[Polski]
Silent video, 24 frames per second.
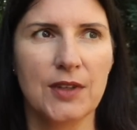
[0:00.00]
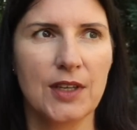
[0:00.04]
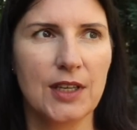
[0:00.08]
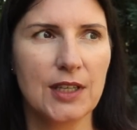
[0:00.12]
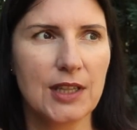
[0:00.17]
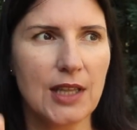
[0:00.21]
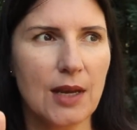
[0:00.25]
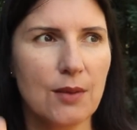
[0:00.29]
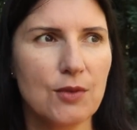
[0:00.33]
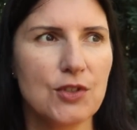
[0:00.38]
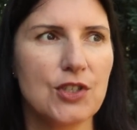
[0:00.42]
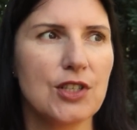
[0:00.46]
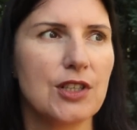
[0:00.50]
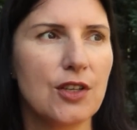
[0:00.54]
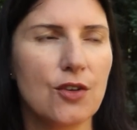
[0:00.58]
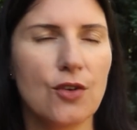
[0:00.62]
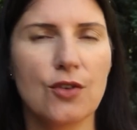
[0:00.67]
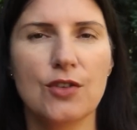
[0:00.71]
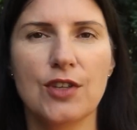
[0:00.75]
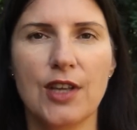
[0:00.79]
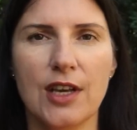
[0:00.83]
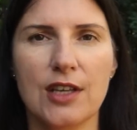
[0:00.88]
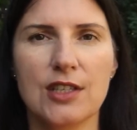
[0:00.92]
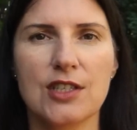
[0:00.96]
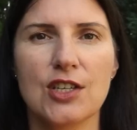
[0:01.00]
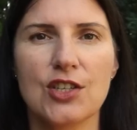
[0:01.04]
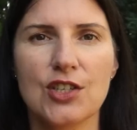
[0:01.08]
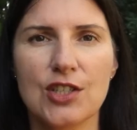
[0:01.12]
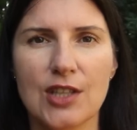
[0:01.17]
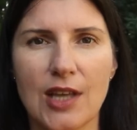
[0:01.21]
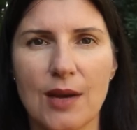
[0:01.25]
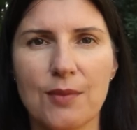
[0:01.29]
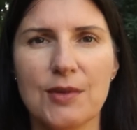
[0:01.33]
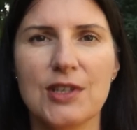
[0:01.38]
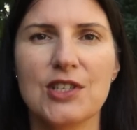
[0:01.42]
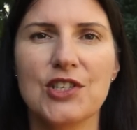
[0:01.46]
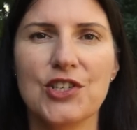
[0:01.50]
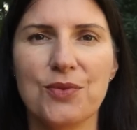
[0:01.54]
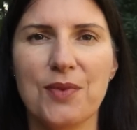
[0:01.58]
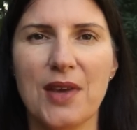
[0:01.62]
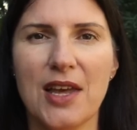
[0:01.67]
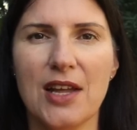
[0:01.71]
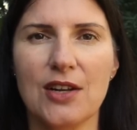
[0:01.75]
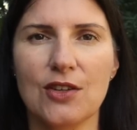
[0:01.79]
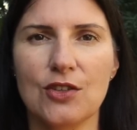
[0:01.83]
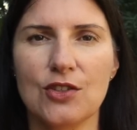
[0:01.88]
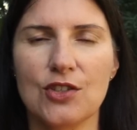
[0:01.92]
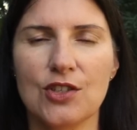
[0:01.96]
I tam, gdzie Ty Go nie chcesz, tam jest
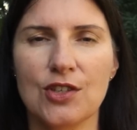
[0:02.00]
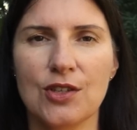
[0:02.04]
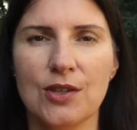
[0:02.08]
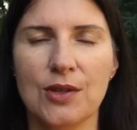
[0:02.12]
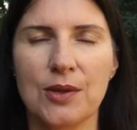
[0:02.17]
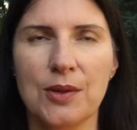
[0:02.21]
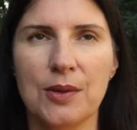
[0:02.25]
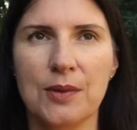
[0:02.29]
śmierć